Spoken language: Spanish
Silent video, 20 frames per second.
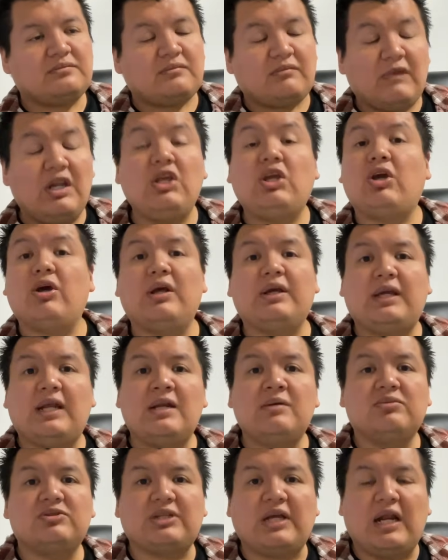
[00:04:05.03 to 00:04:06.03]
y que ahora
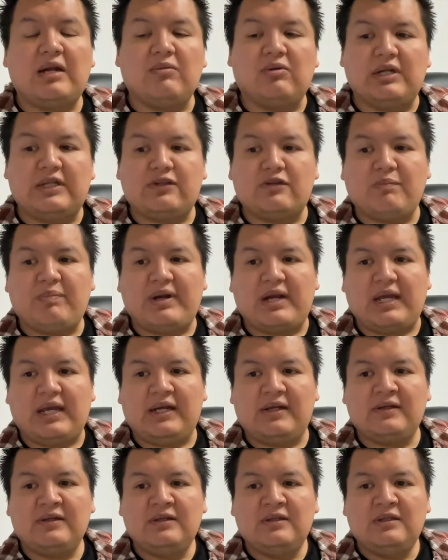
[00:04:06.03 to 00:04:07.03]
quieren buscar el boleto para
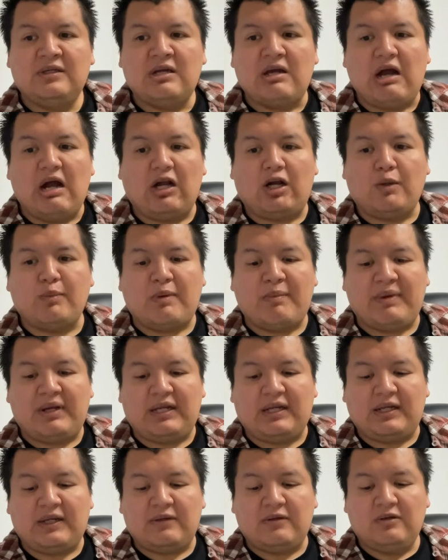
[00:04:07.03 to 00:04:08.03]
ir a Copa
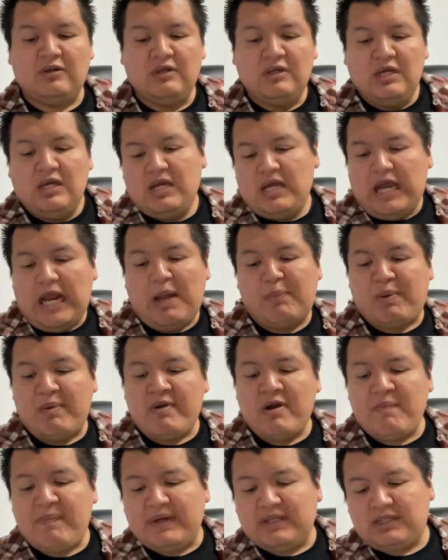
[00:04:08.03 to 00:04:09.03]
América, ¿no? El
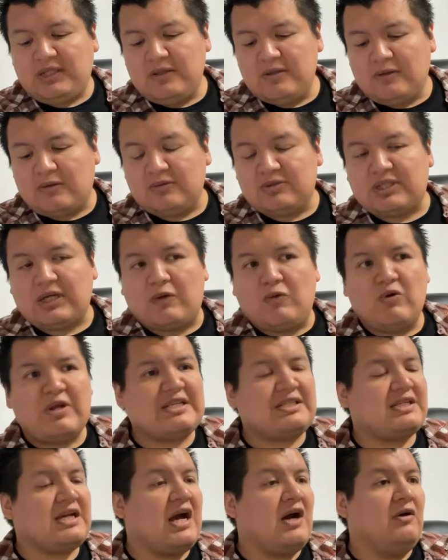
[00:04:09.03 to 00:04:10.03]
primer partido contra
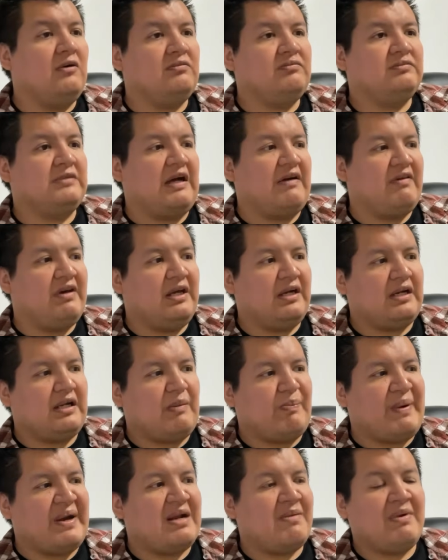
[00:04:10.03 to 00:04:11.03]
Curazao, a ver,
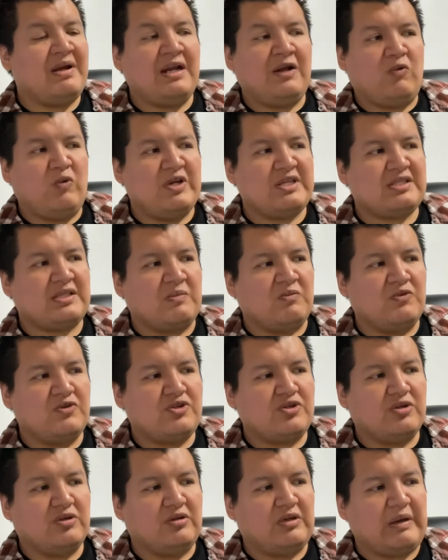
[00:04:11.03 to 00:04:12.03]
a Panamá le cuesta
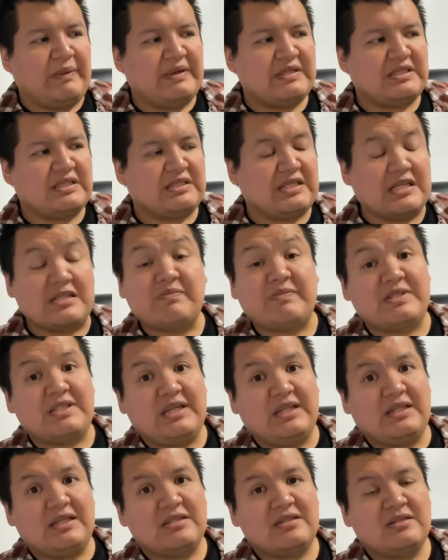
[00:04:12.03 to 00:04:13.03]
mucho a veces las
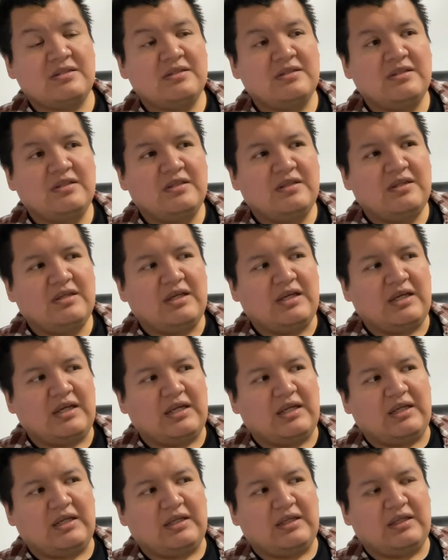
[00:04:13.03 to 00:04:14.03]
visitas,
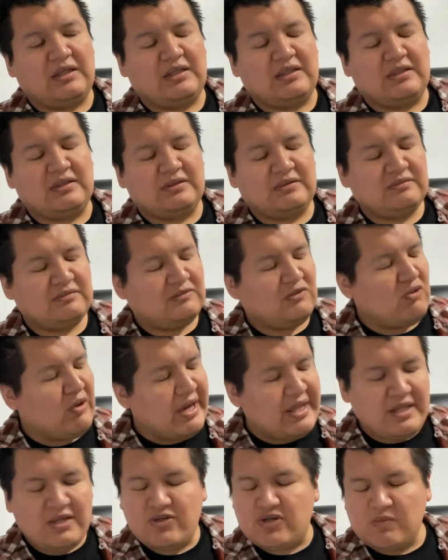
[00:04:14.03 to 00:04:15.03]
eh, lo he
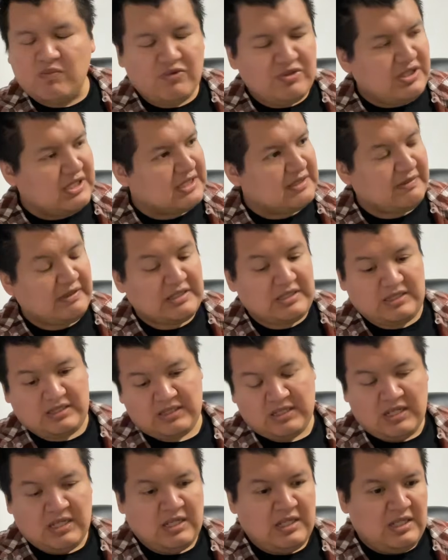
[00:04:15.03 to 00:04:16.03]
dicho muchas veces.
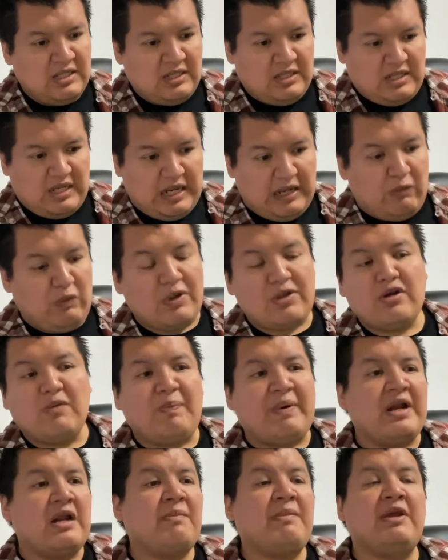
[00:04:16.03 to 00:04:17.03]
El cuadro
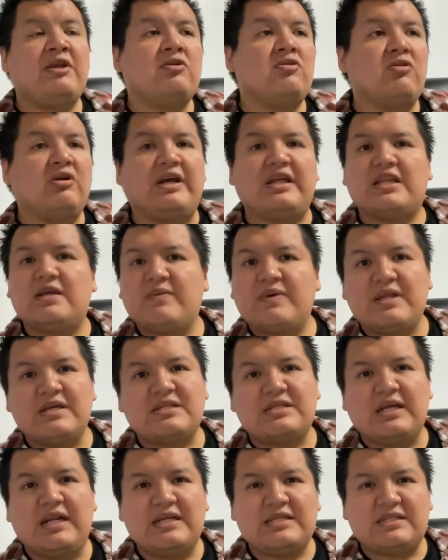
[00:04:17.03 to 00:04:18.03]
panameño lo que debe de
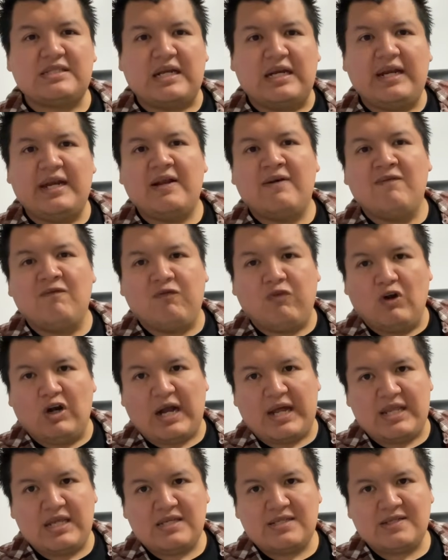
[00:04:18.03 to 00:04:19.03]
ser es salir
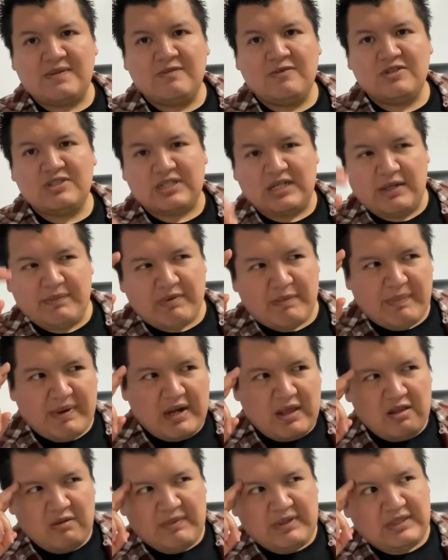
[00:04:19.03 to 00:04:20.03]
enfocadísimo, salir
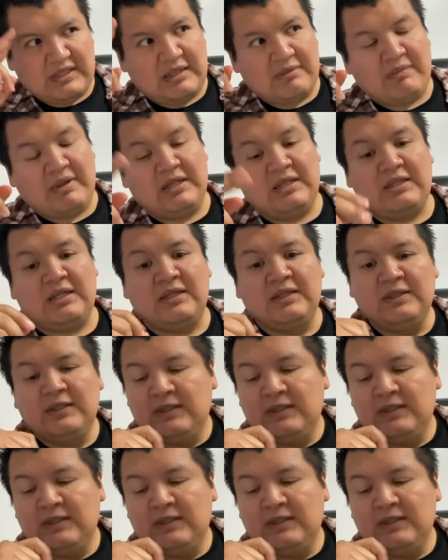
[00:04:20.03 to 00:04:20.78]
preparado mentalmente